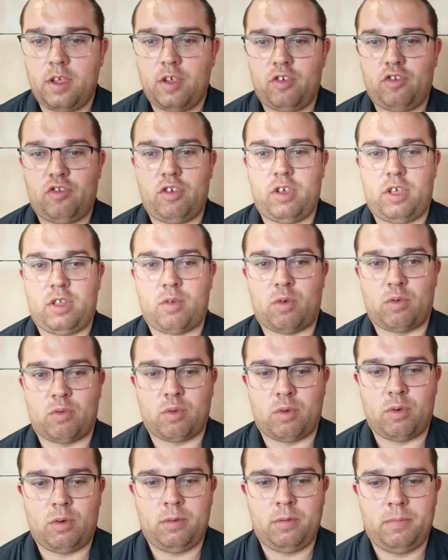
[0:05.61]
J'ai 30
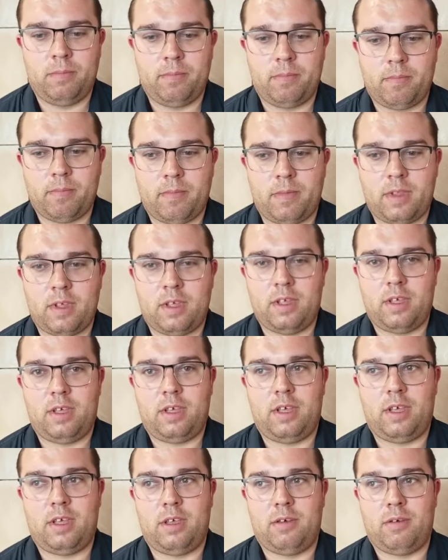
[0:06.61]
ans.
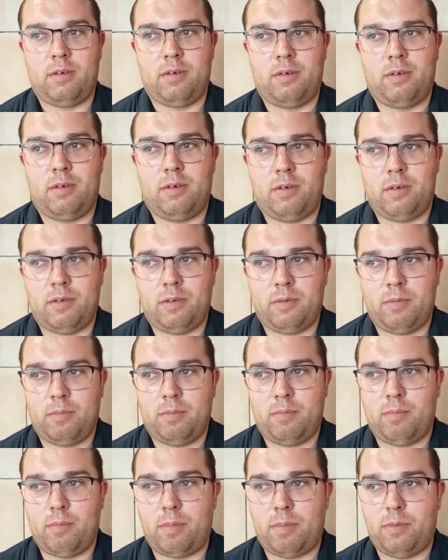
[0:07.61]
Et euh,
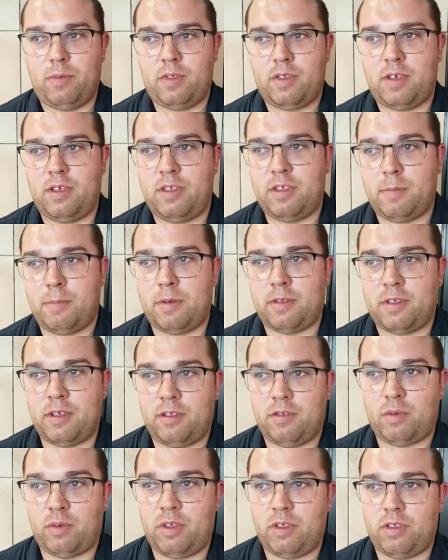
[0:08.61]
ce qui s'est passé
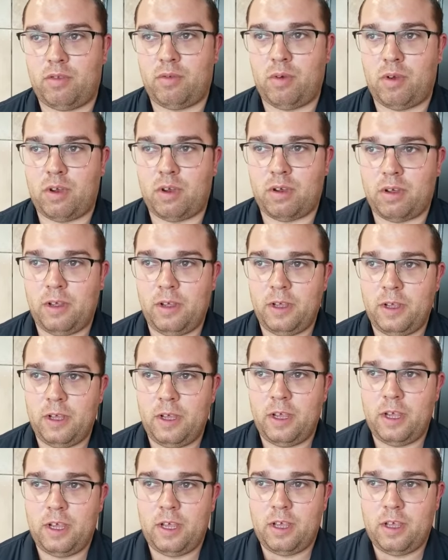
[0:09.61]
sur l'histoire,
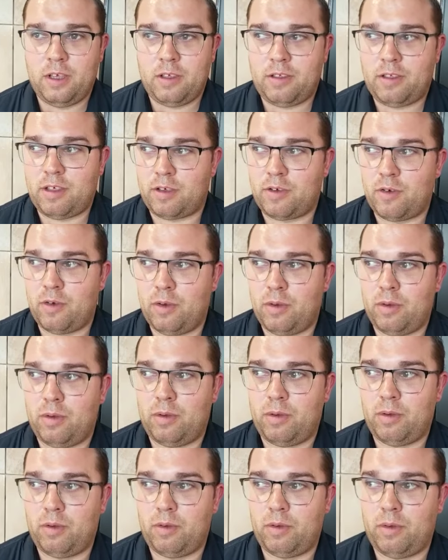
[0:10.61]
c'est
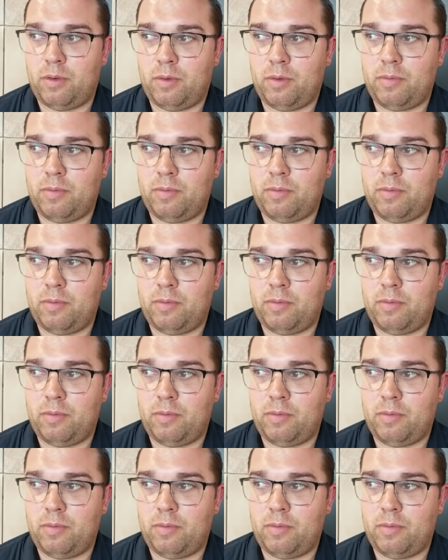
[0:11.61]
que